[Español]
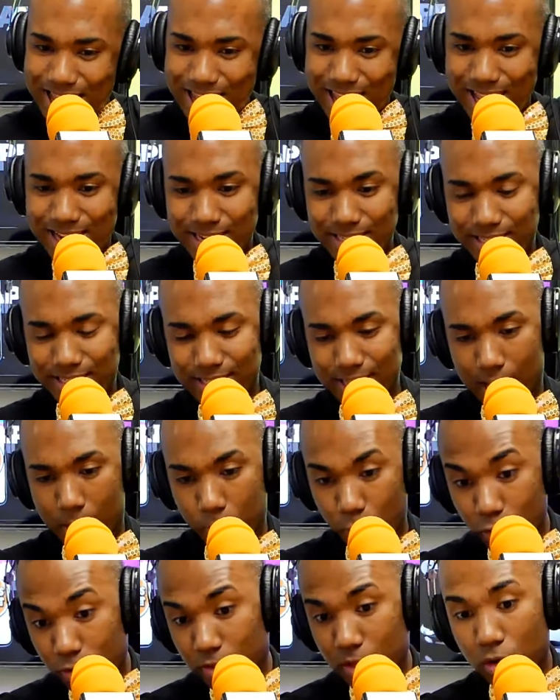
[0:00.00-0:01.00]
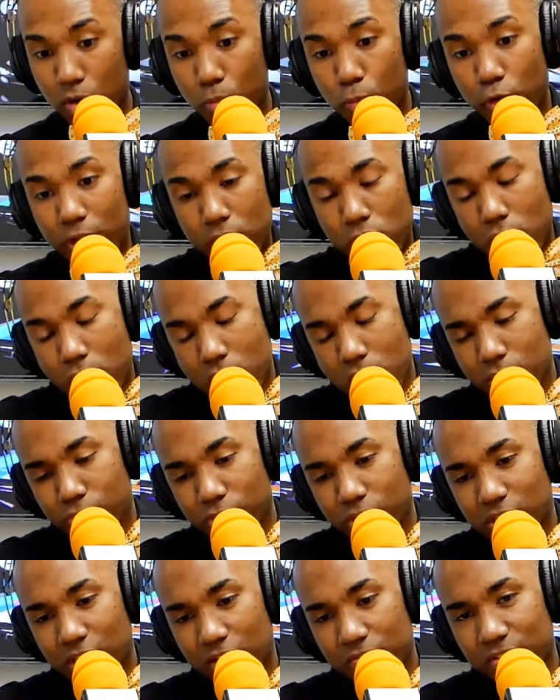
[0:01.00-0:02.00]
el sabor de lo bueno y
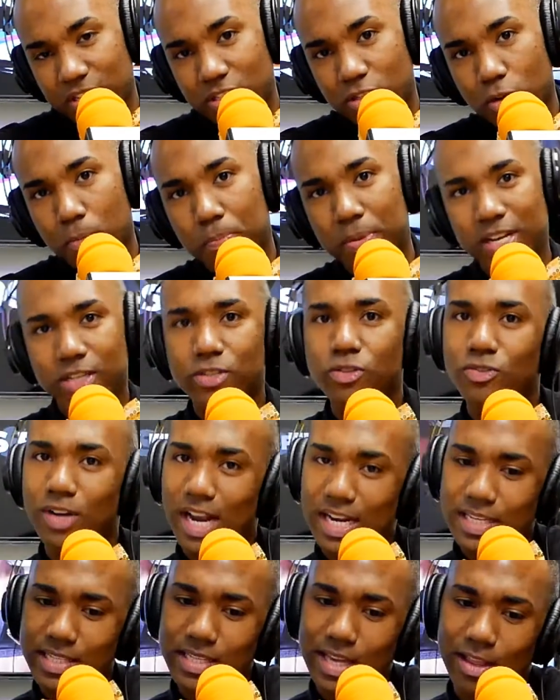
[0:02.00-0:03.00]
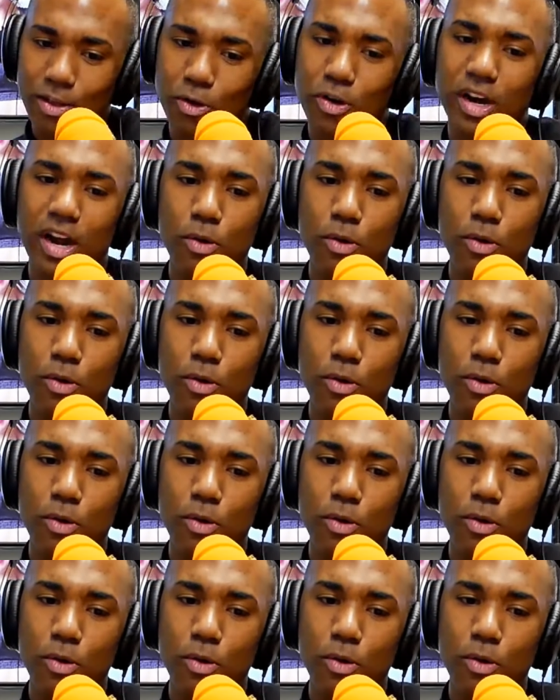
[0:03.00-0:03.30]
un servicio personalizado.